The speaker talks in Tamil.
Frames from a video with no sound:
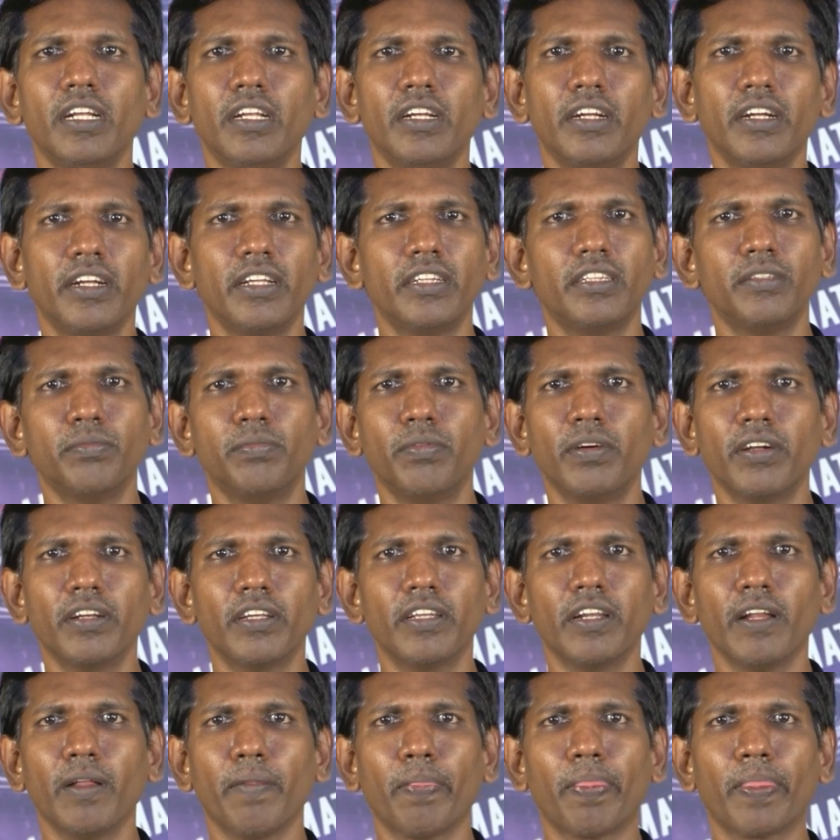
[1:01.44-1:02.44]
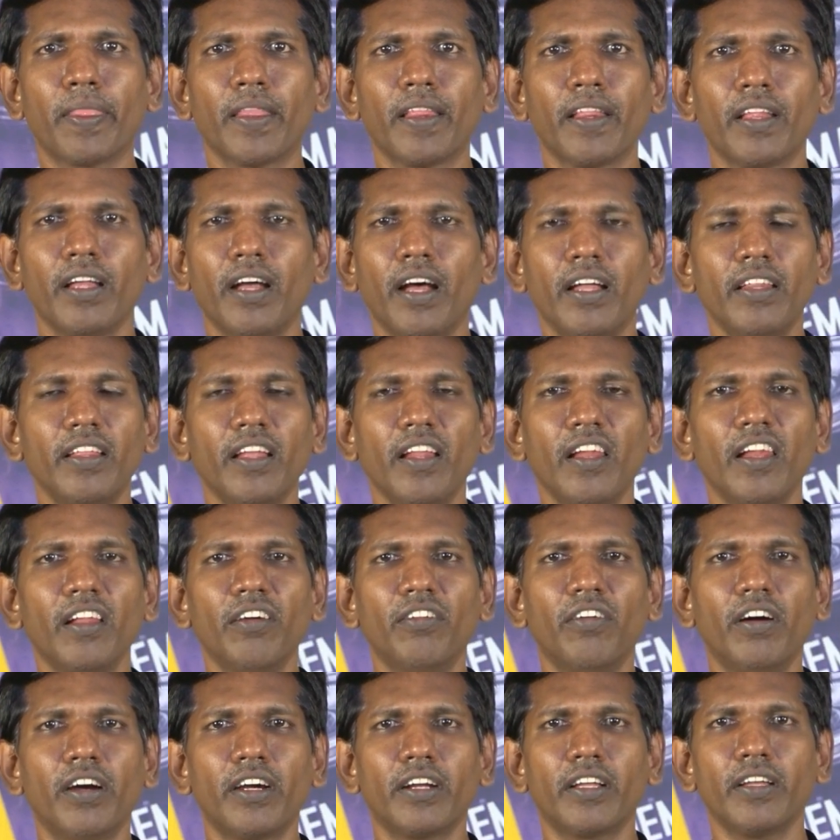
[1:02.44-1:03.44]
என்று நினைத்து பார்க்கிறான் அதல்ல
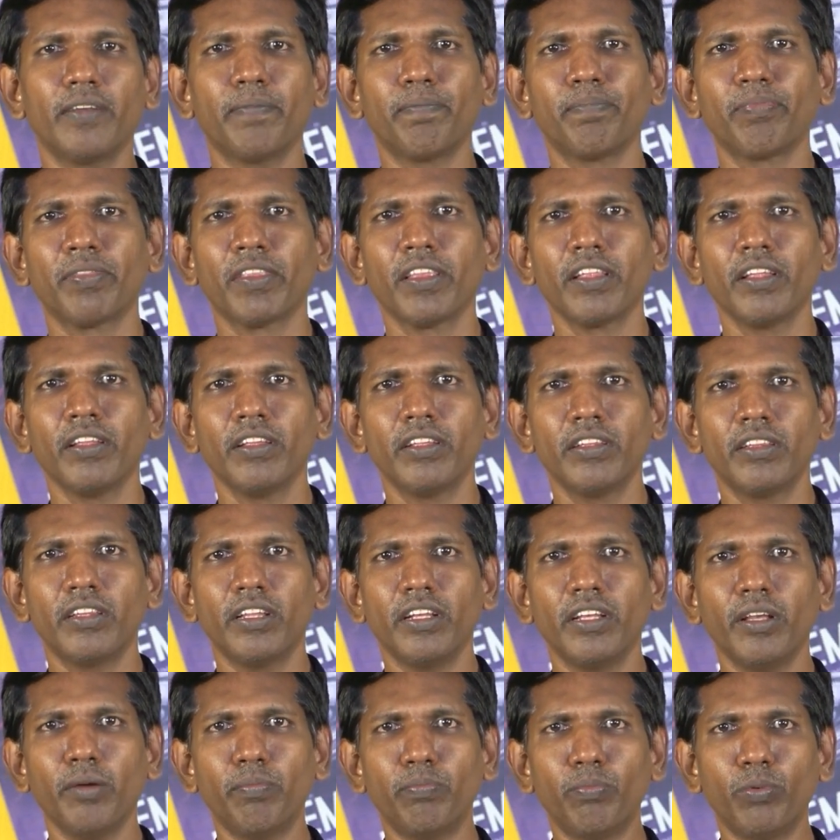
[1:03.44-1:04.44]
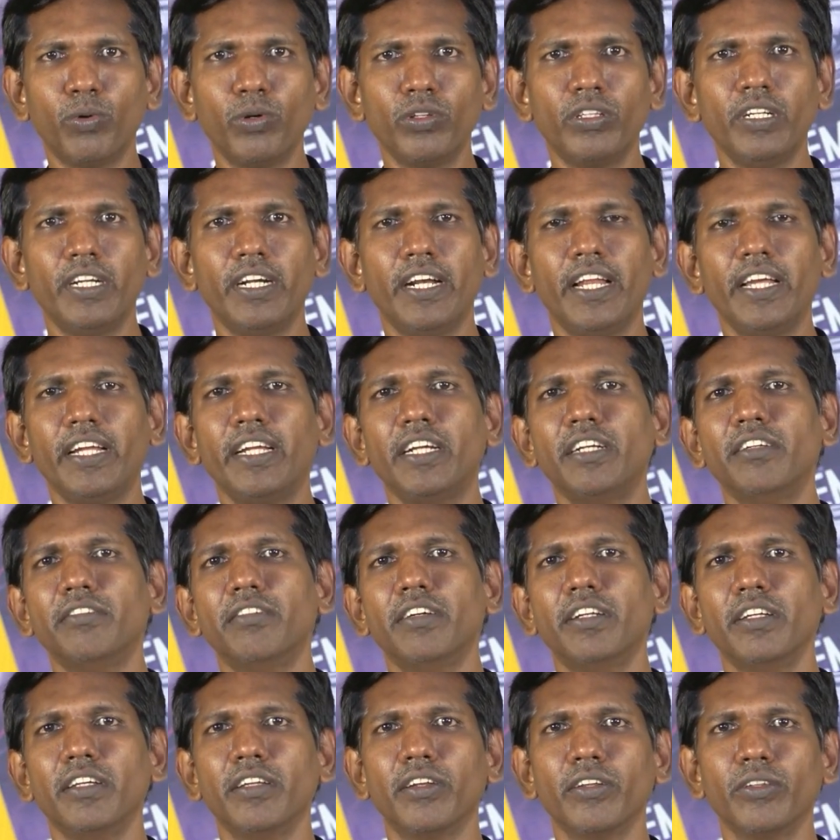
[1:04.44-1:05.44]
வாழ்க்கை எப்போது இடையீடு
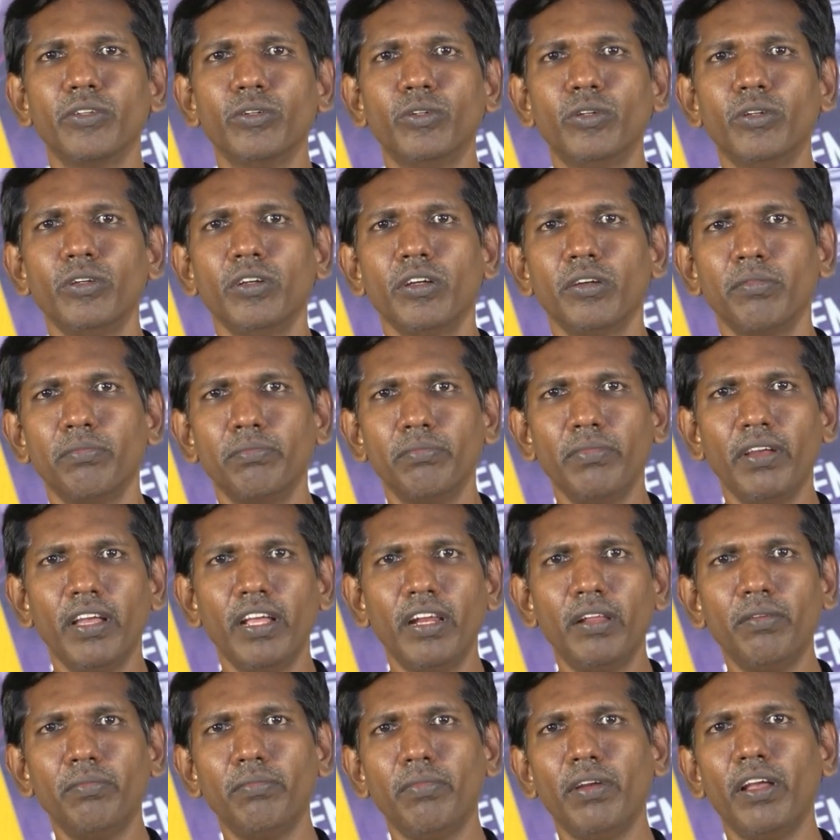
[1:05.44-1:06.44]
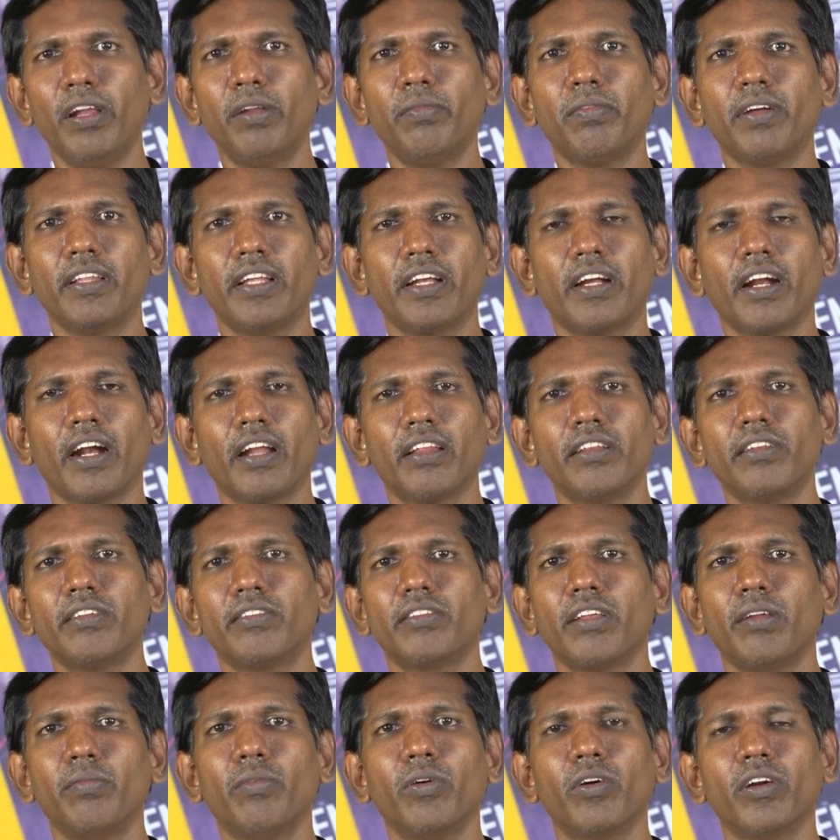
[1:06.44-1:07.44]
வருகிறதோ மேலும் மேலும் அதை கடந்து
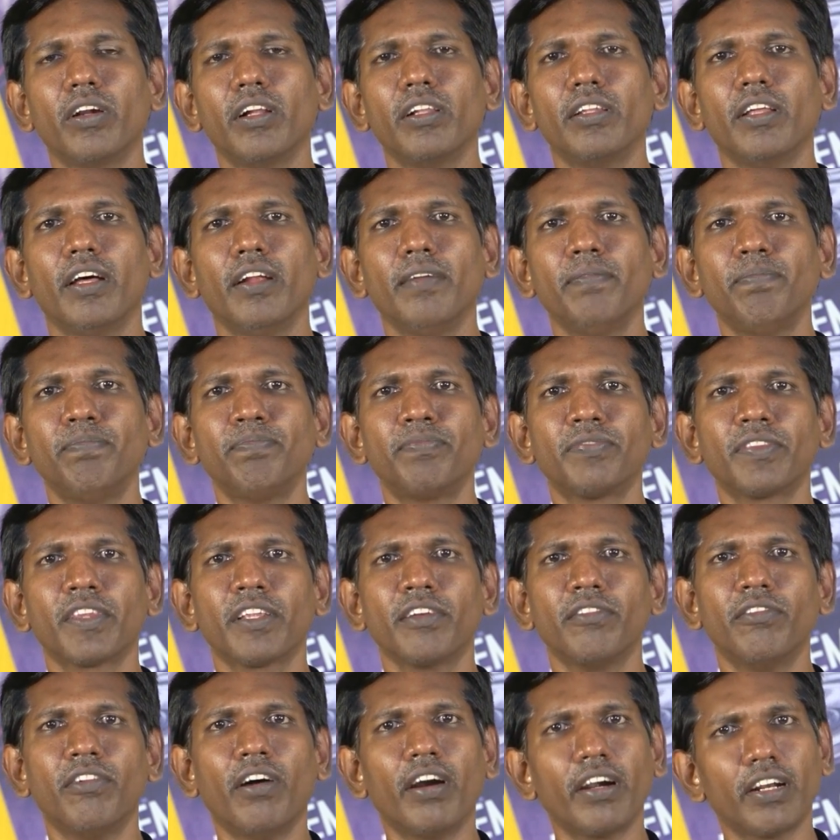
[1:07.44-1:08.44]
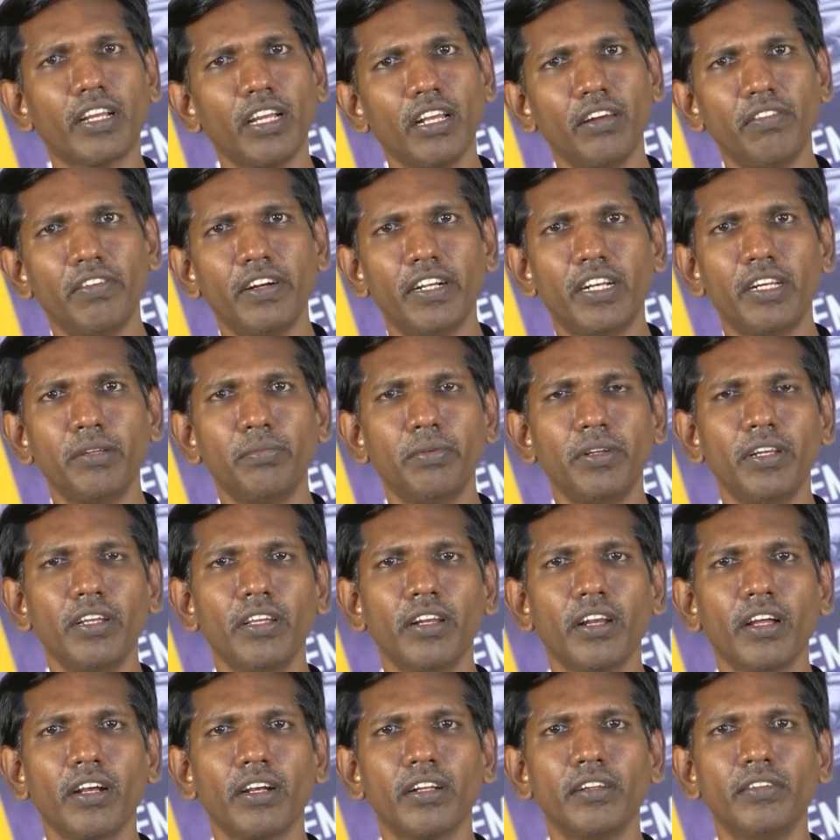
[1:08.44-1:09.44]
செல்பவர்கள் தான் வாழ்க்கையில் வெற்றி
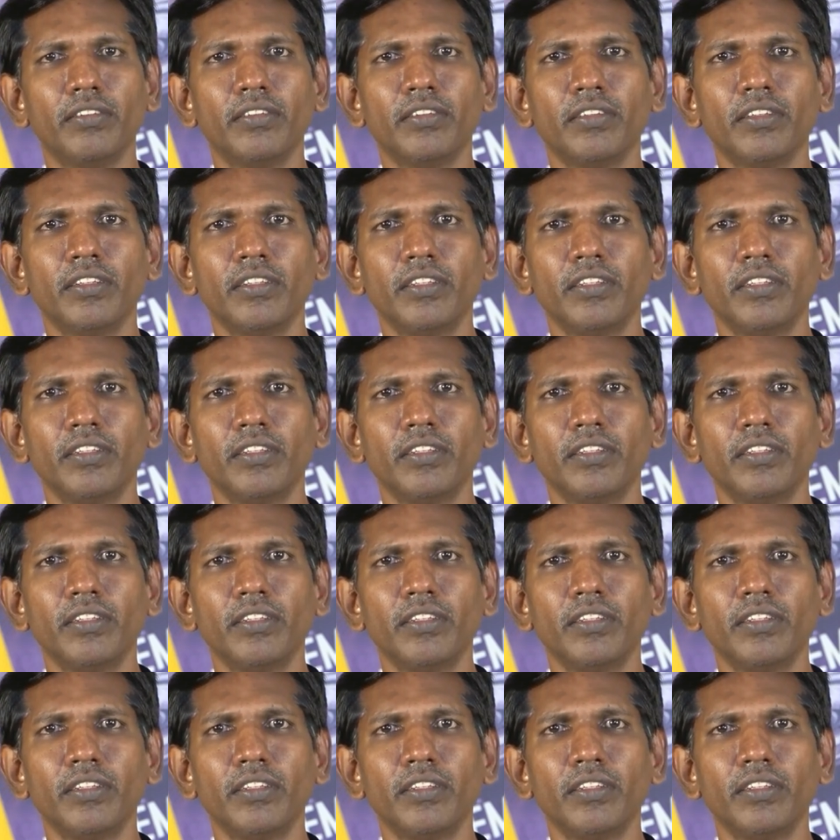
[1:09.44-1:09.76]
பெறுகிறார்கள்